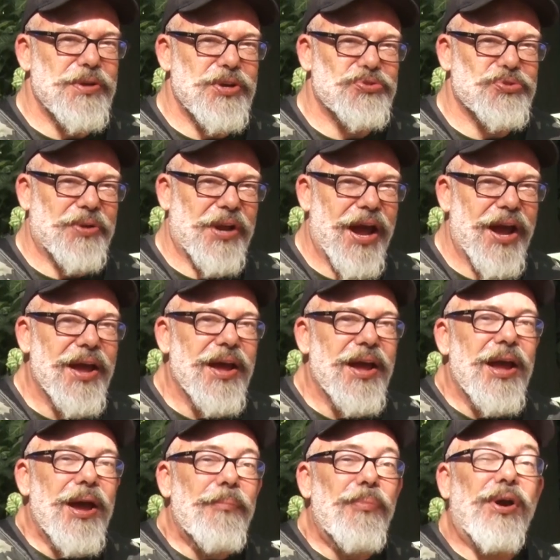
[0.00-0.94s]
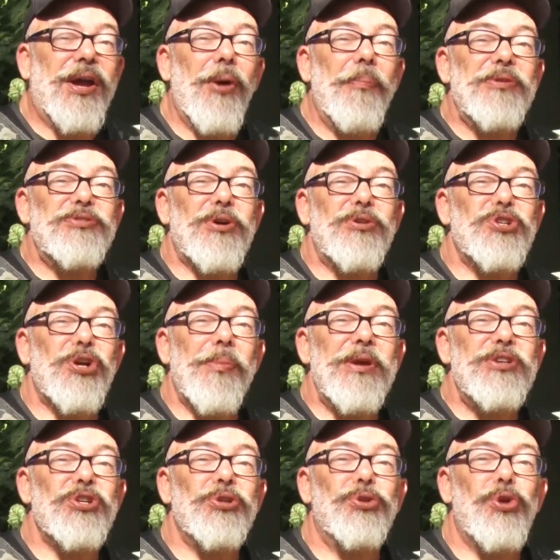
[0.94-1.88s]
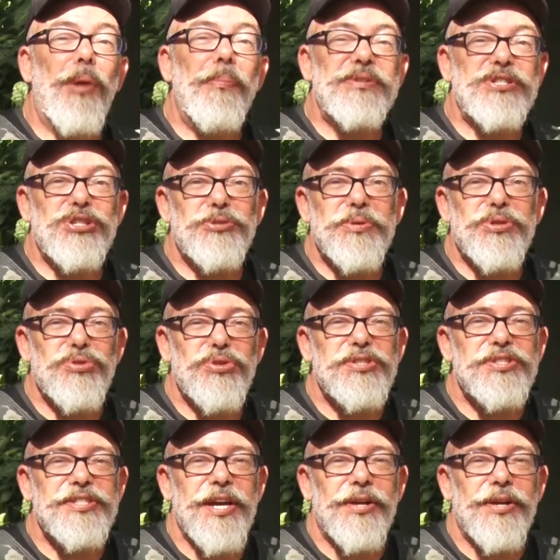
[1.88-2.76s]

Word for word: bicho, né? Porque o pessoal geralmente entopa esses bichos de